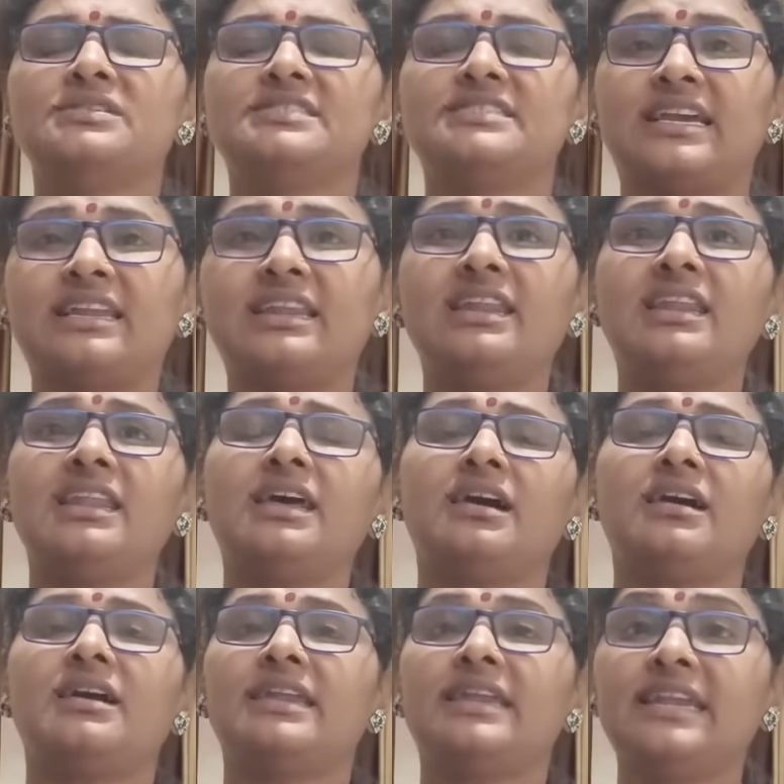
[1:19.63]
జగనన్న
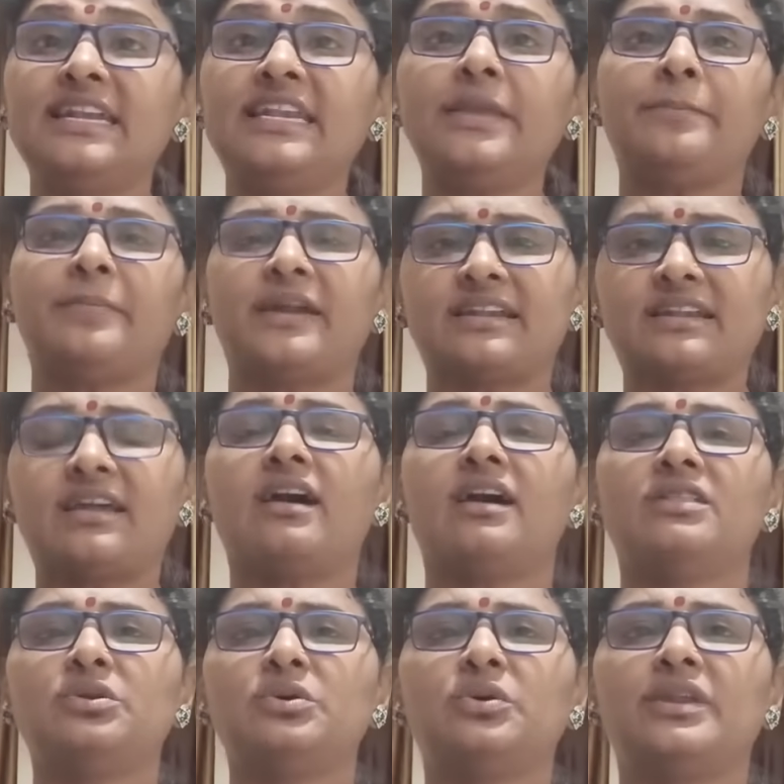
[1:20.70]
ఇంటి పట్టా
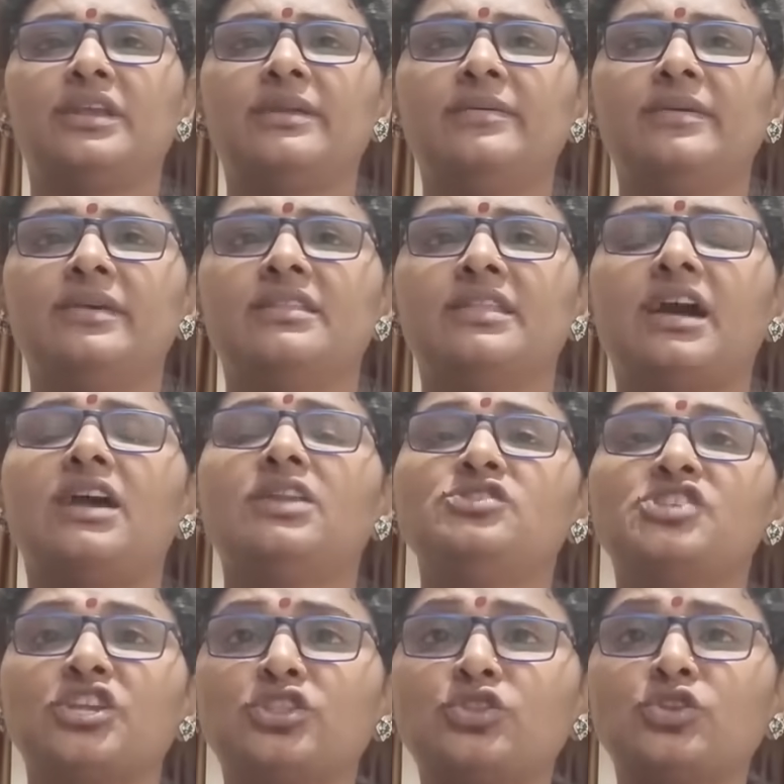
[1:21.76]
అందుకొని తాను
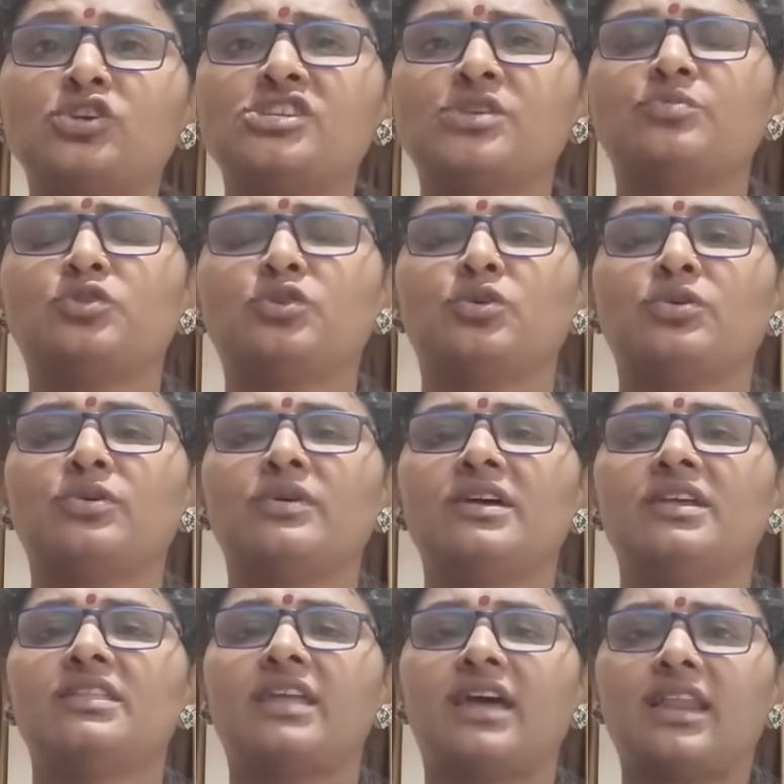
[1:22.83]
సంతోషంతో
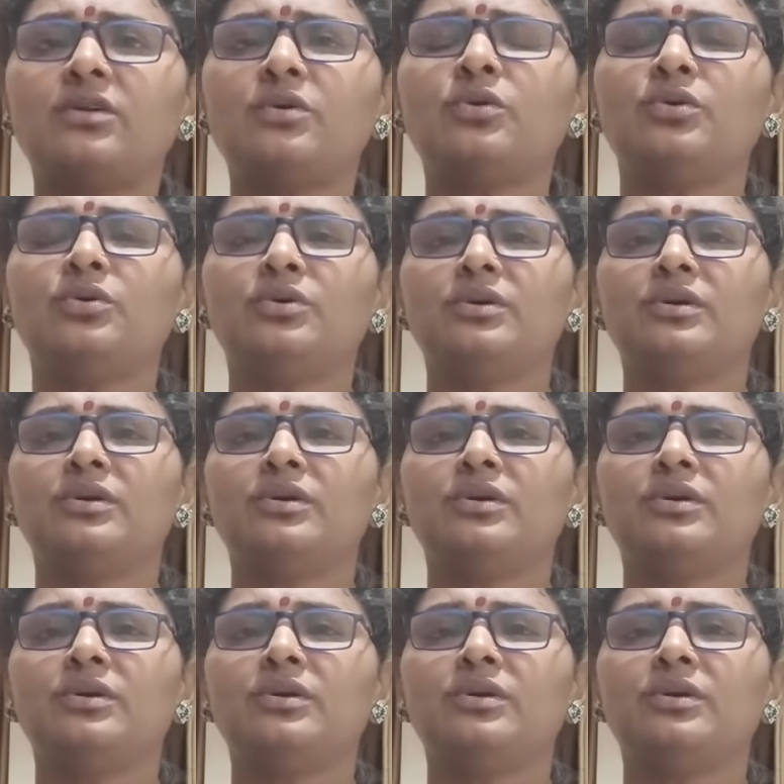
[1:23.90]
తనకు